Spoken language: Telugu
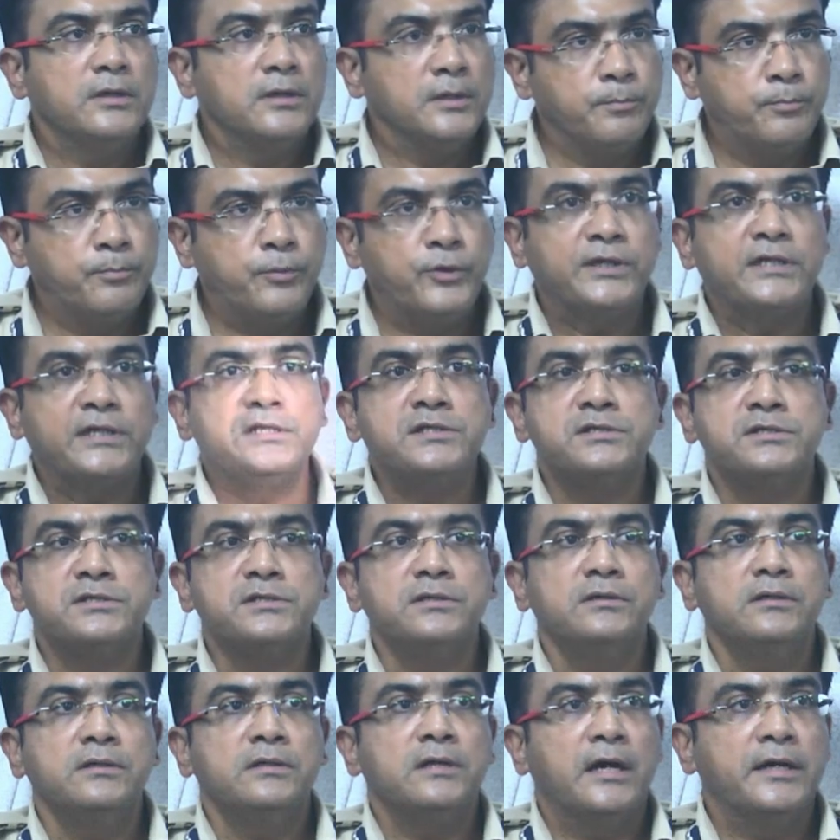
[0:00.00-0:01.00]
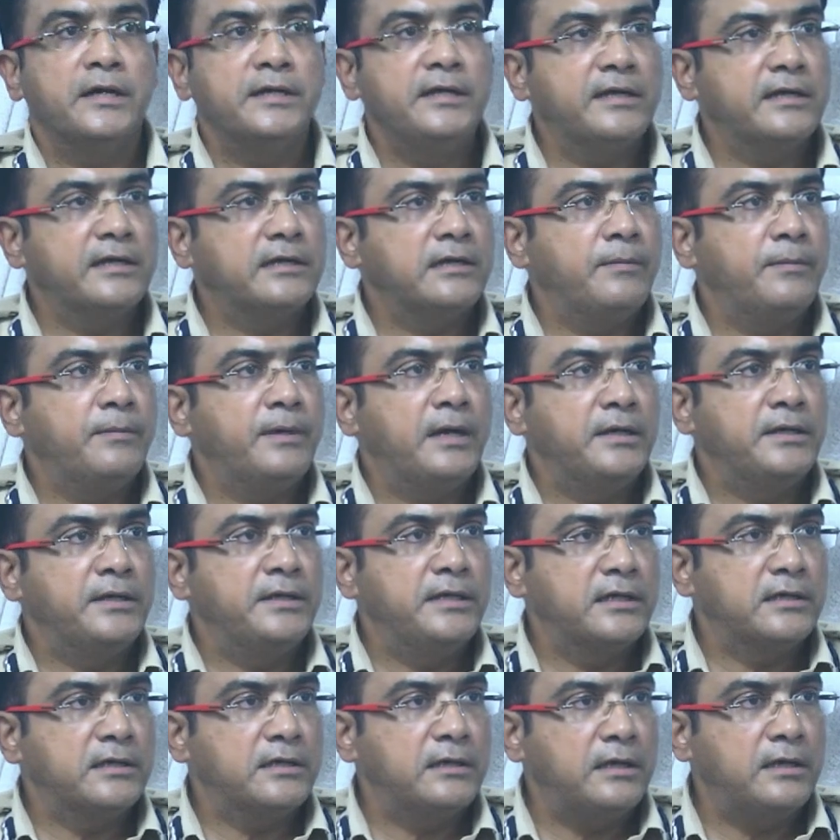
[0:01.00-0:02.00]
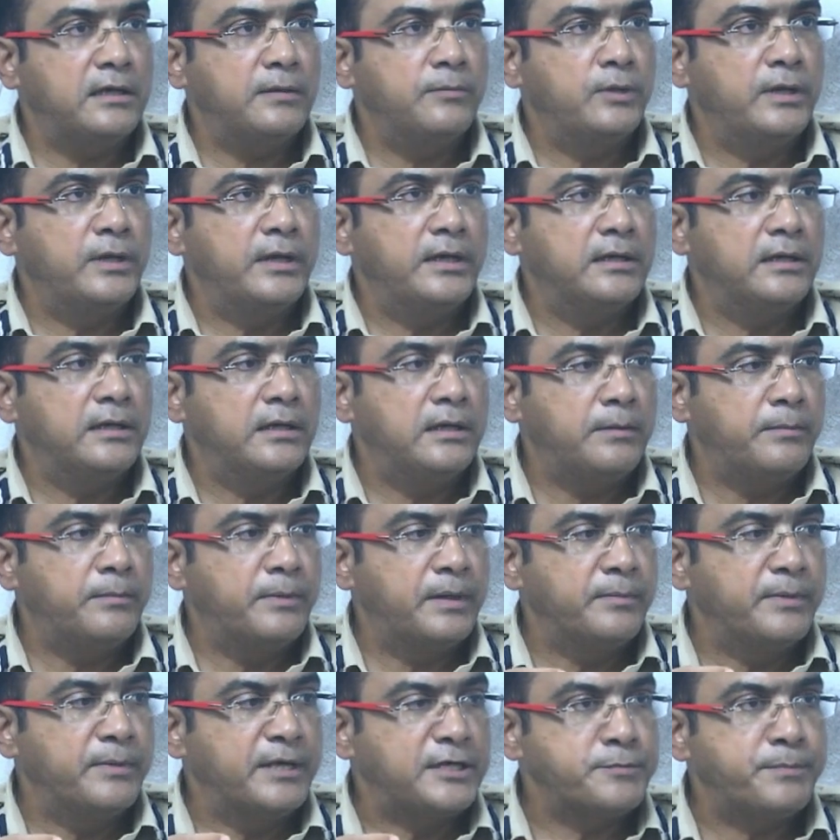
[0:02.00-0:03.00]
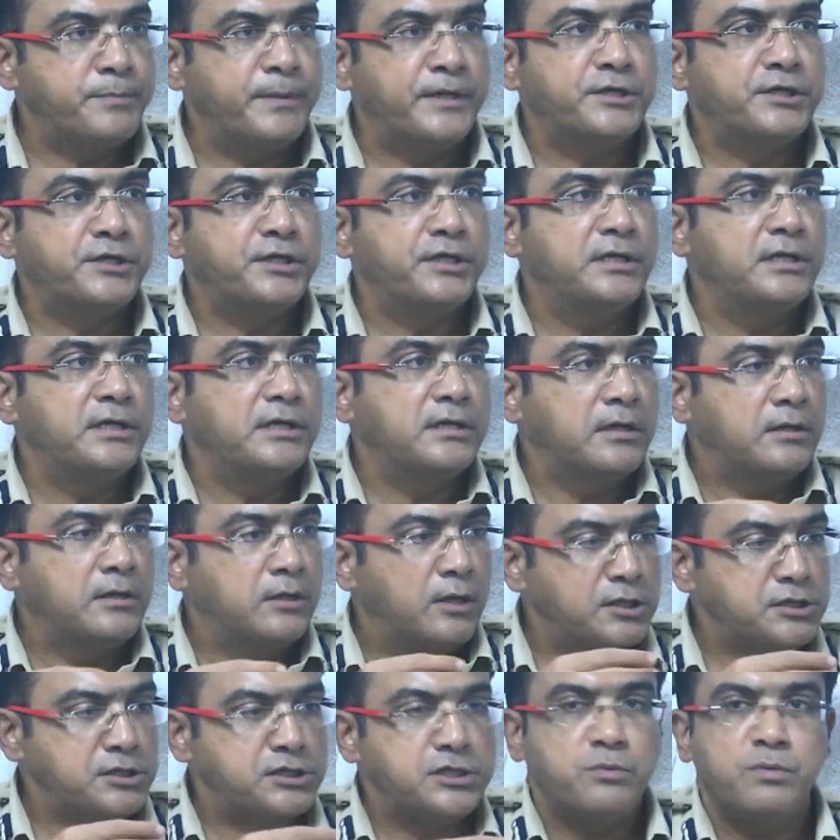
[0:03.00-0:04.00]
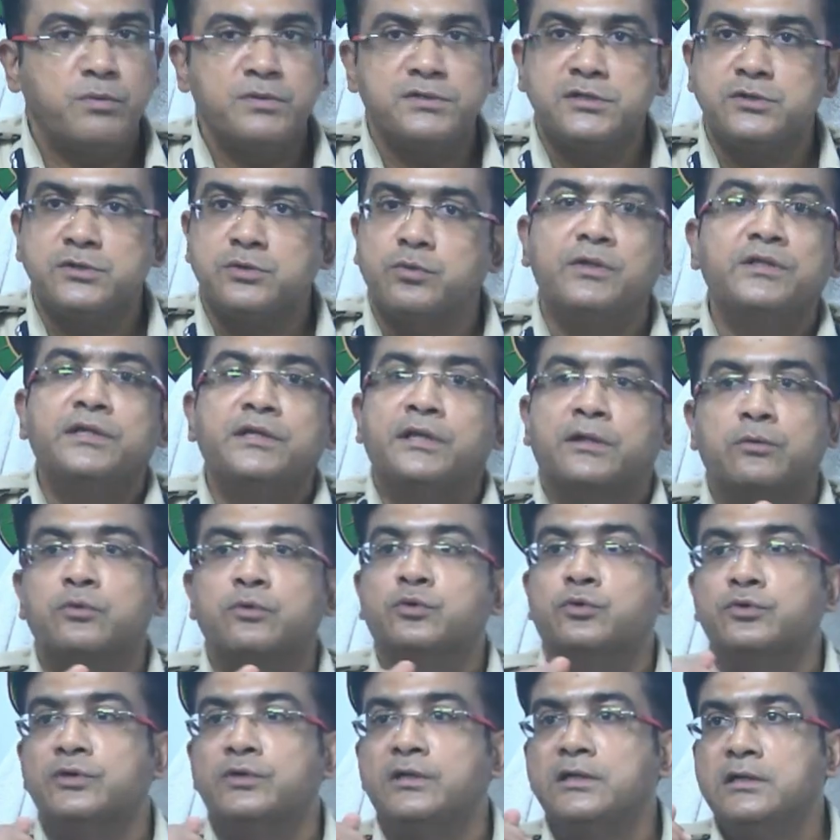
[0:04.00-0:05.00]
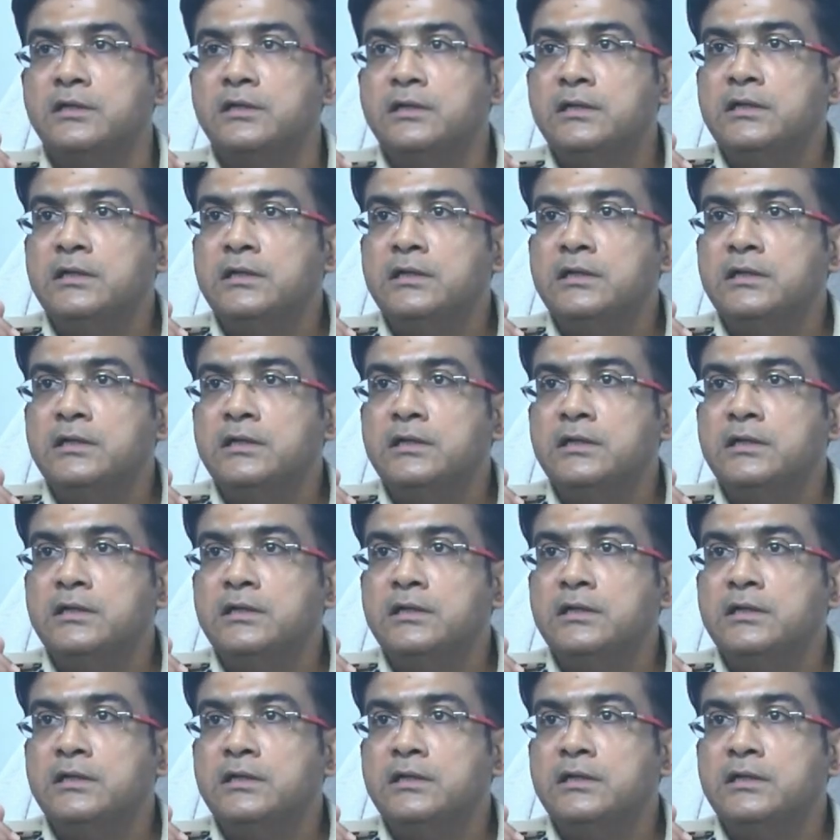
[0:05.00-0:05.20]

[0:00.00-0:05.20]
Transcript: ఇంపార్టెన్స్ అన్ని రకాల అన్ని రకాలైన మనం ఎక్స్పెక్ట్ చేయని కాన్సిక్వెన్సెస్ కూడా దీనికి ఉంటుంది